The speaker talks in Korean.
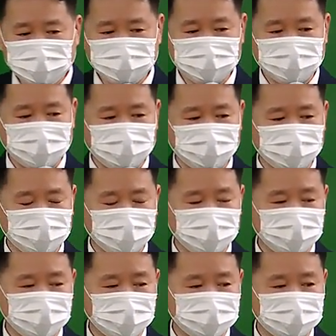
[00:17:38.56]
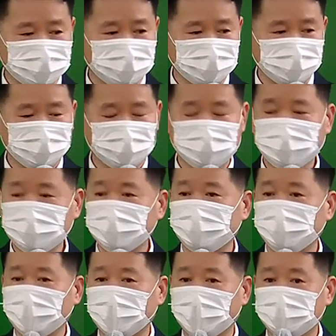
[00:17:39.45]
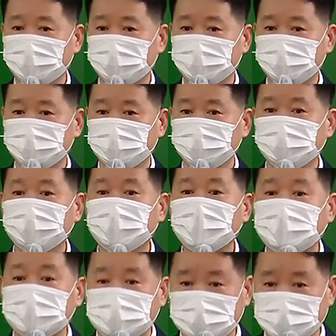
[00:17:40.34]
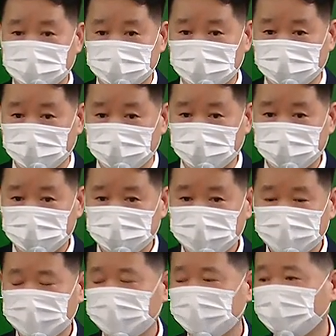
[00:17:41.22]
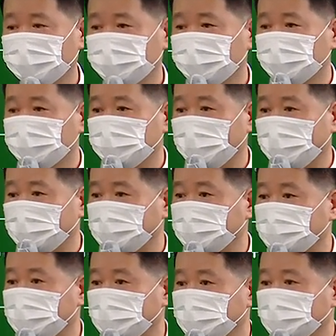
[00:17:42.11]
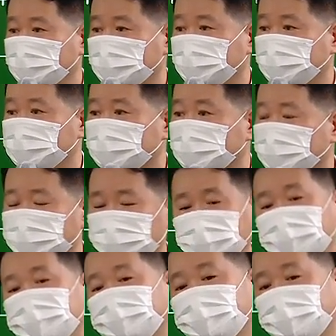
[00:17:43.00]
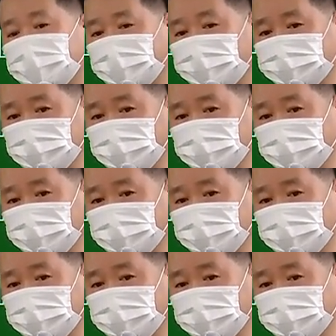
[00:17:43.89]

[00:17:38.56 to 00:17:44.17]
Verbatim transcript: 끝나고 10시 끝나고 집에 가셔도 11시니까 충분히 한시간씩은 들을 수 있을 거라고